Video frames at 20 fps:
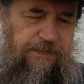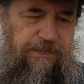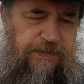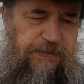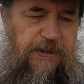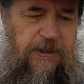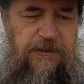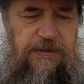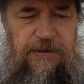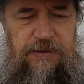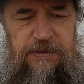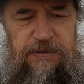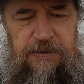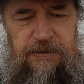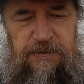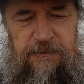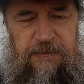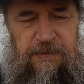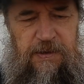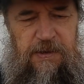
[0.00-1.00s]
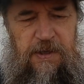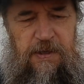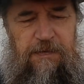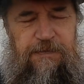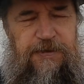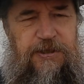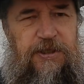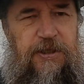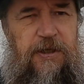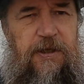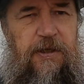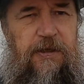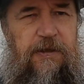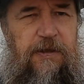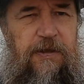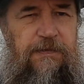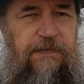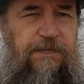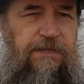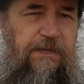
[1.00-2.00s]
значит, э, в
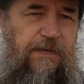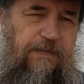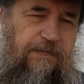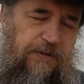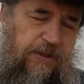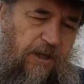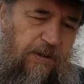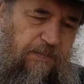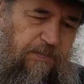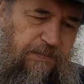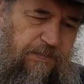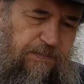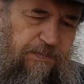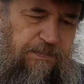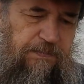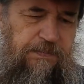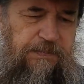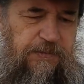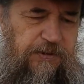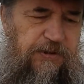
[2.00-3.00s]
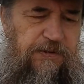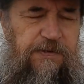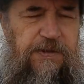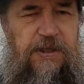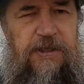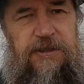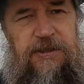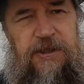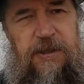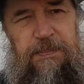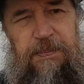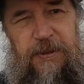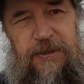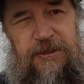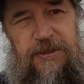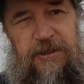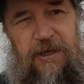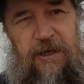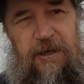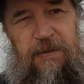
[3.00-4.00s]
церковь, э, там свечки
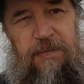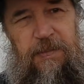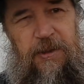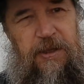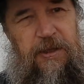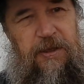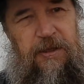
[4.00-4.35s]
поставим,